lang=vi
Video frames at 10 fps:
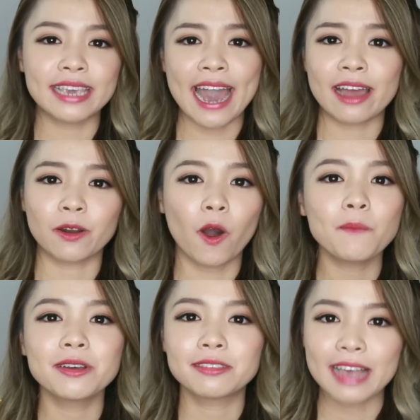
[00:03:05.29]
nhà nó
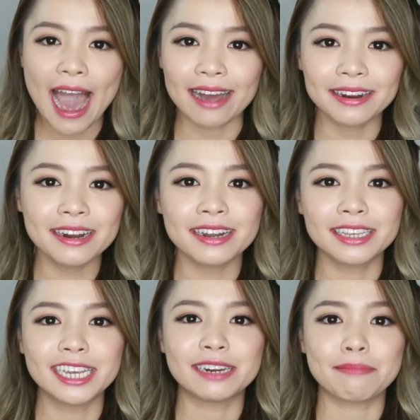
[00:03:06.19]
không được sáng nên là
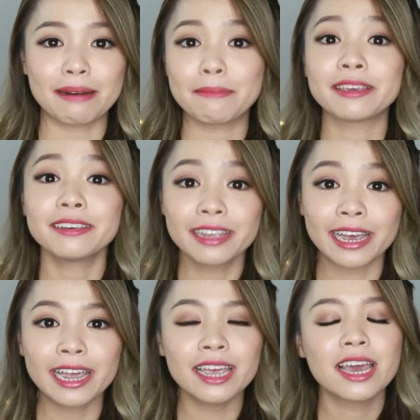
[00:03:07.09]
nhìn mặt mình như
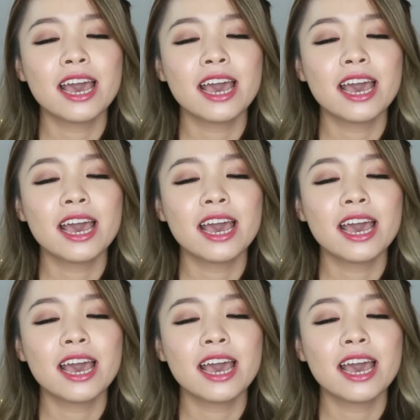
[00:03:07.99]
thế